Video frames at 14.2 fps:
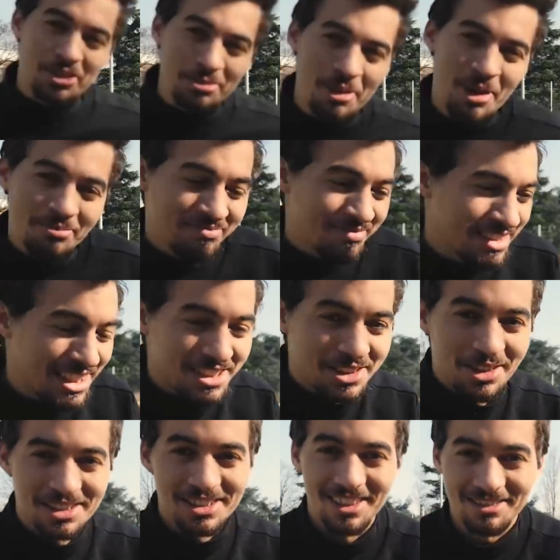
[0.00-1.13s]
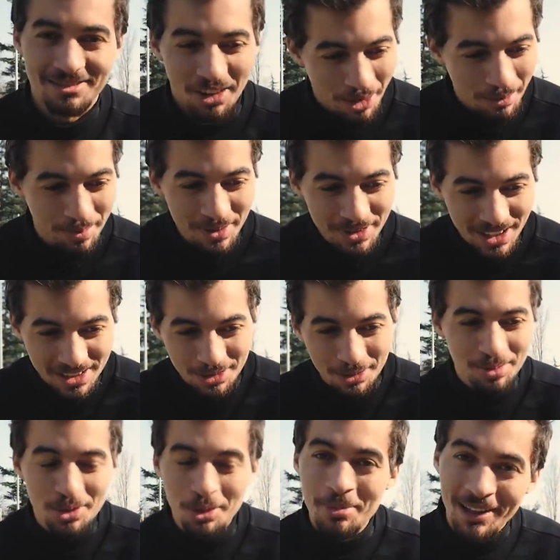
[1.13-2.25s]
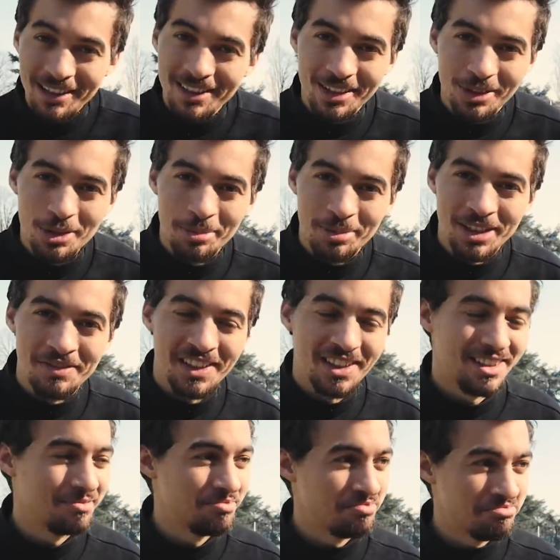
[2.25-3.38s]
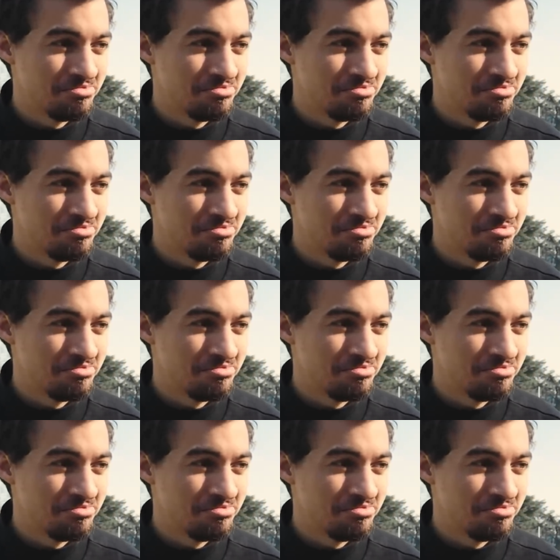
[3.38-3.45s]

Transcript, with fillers: Non, hein, sérieusement, 405. En plus, elles sont plutôt belles les courbes qu'il fait.